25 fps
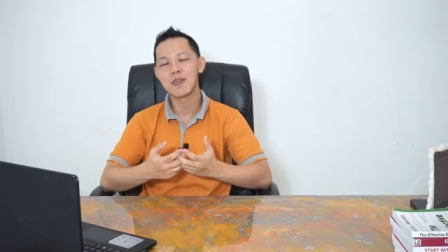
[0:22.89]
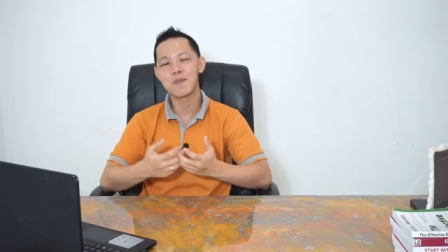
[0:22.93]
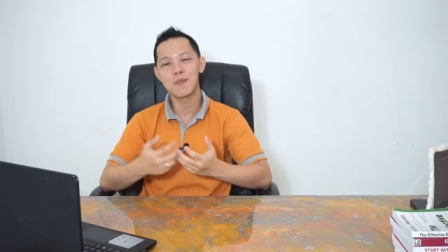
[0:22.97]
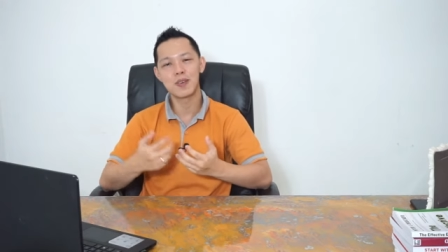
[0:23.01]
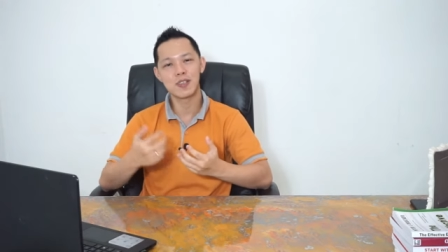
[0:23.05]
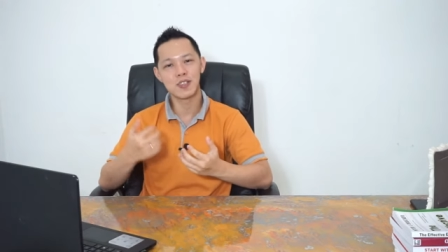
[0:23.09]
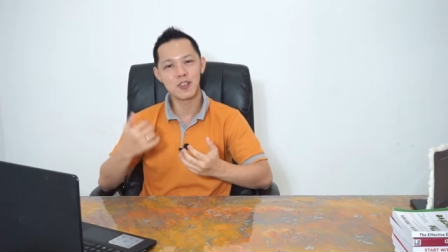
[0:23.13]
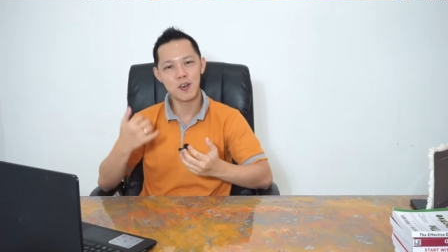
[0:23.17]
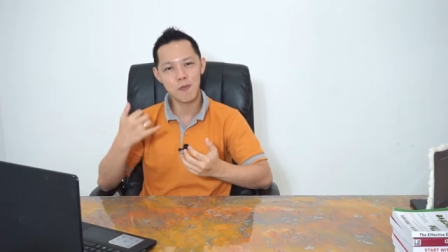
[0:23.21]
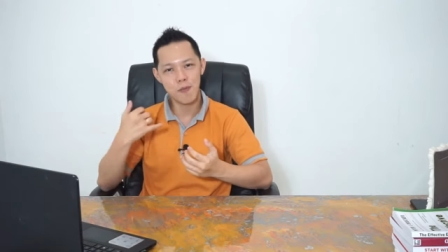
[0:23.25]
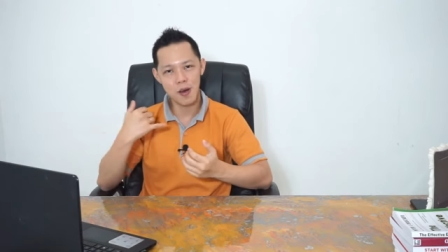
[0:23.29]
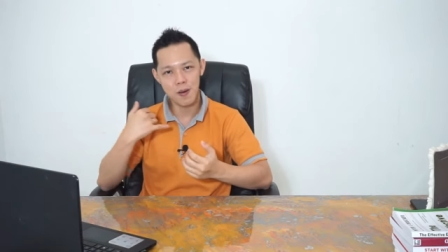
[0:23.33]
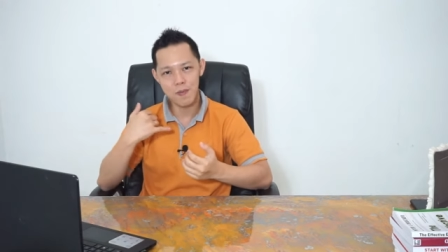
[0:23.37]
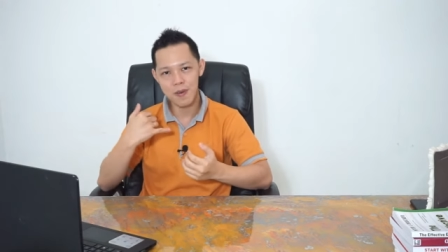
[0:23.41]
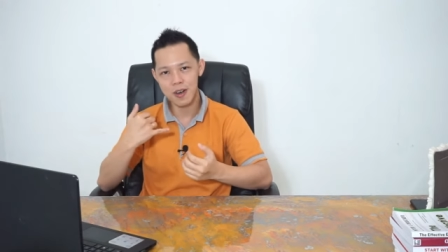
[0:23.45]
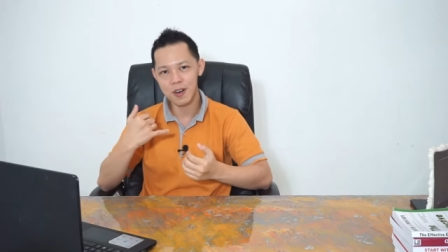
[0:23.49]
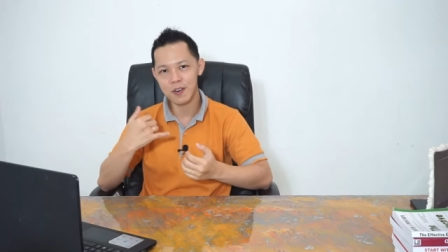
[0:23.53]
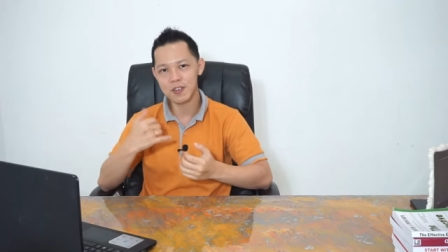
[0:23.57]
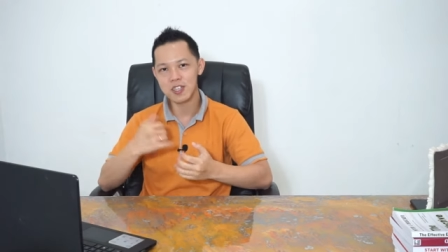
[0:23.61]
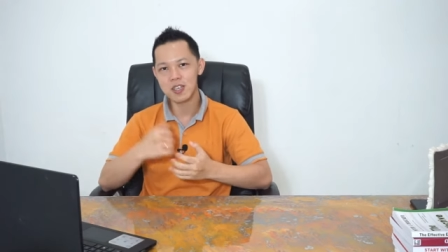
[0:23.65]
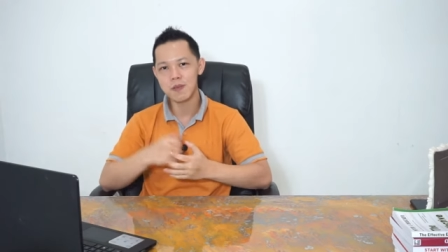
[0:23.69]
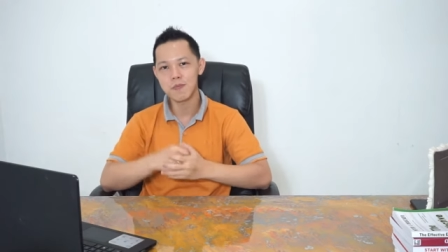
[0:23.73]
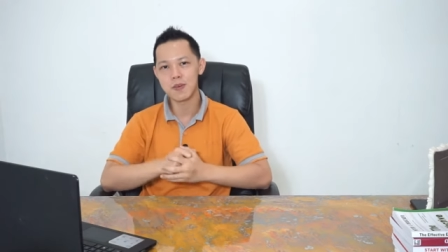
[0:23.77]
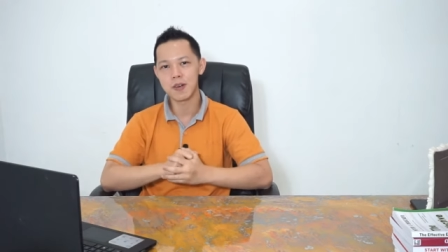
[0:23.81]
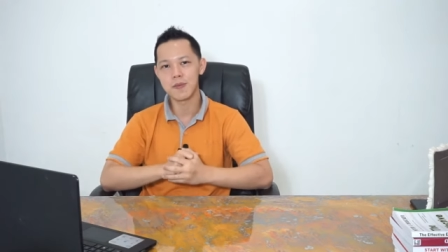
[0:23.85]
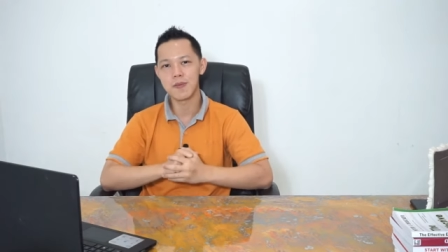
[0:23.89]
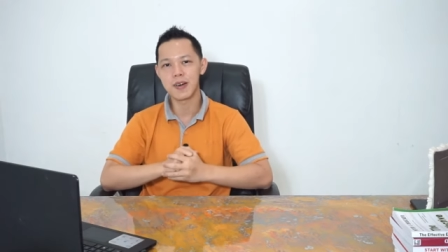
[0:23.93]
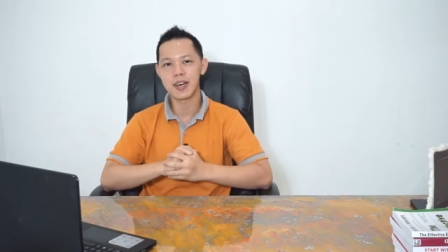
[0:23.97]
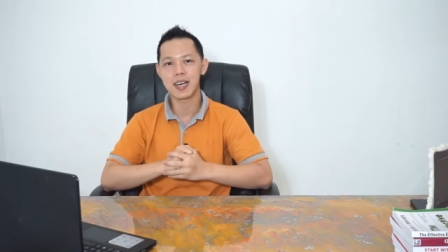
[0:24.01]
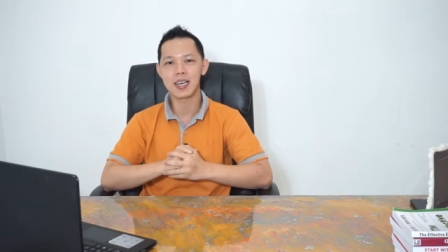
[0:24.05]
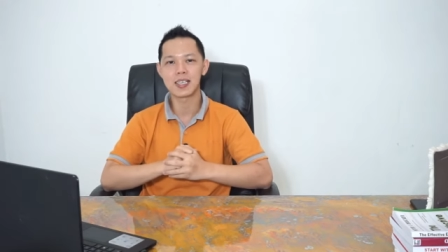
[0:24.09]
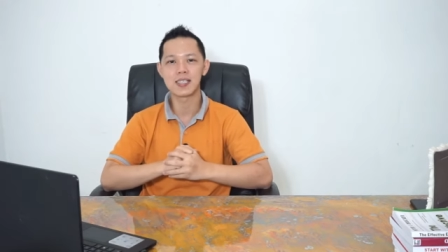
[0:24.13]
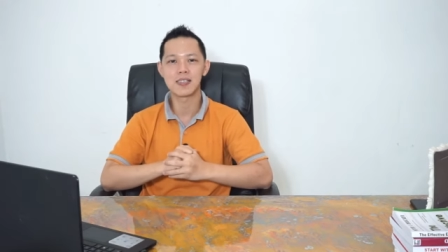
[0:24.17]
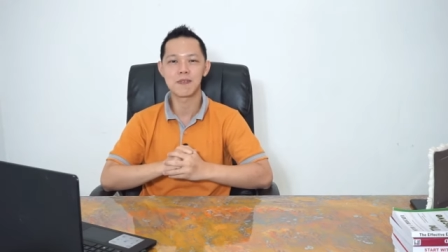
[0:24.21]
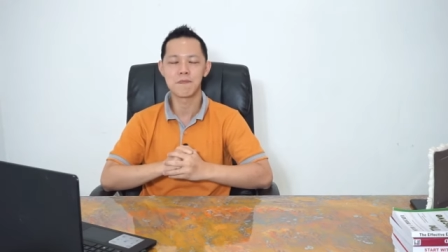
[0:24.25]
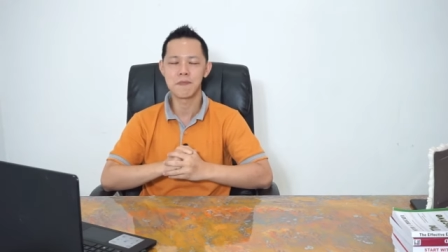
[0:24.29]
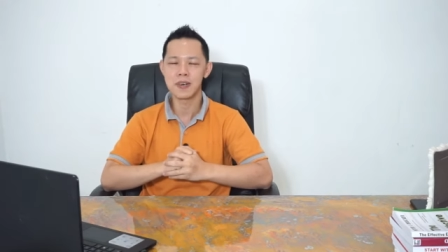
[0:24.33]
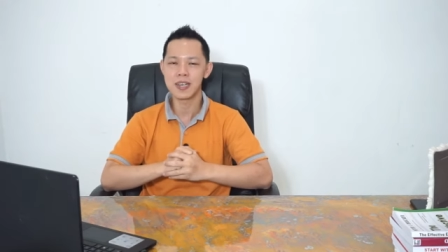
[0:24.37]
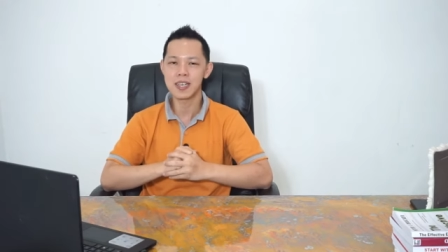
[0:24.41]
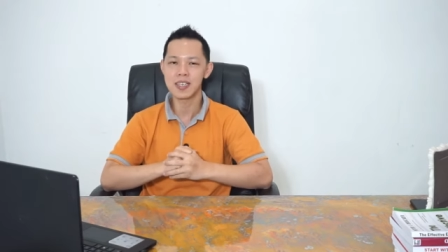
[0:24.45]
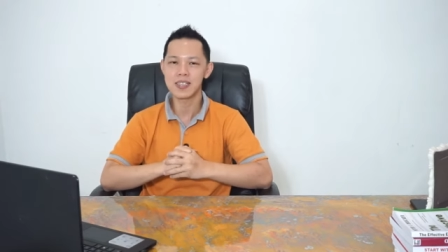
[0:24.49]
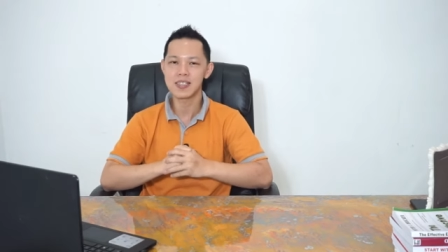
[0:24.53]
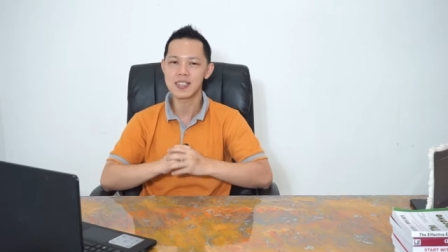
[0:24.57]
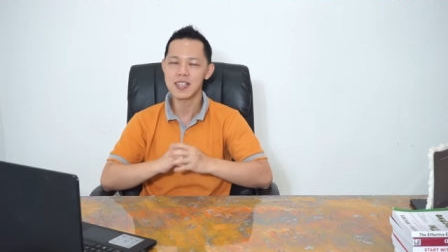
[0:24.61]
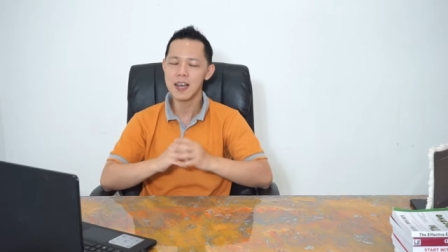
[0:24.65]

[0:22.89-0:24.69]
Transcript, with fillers: mencoba mengkontak beberapa customer,